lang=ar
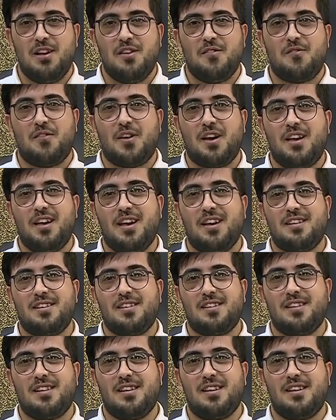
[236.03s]

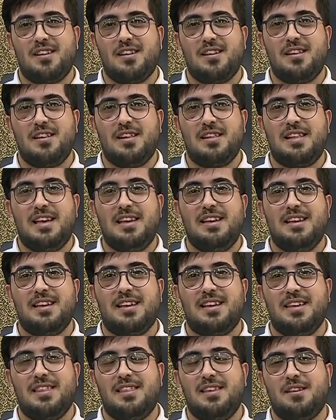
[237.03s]
فكان لدي
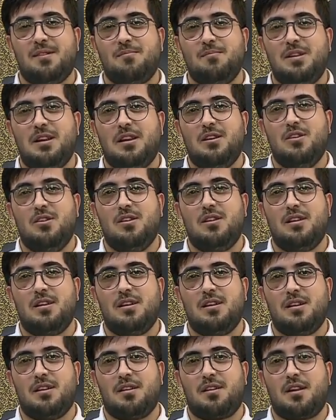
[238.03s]
كثير من
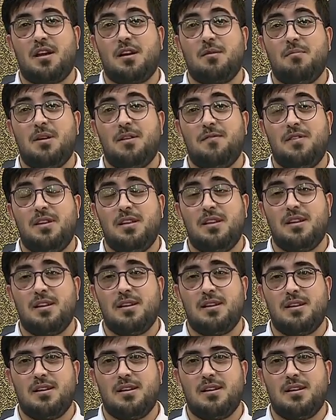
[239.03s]
الرغبه في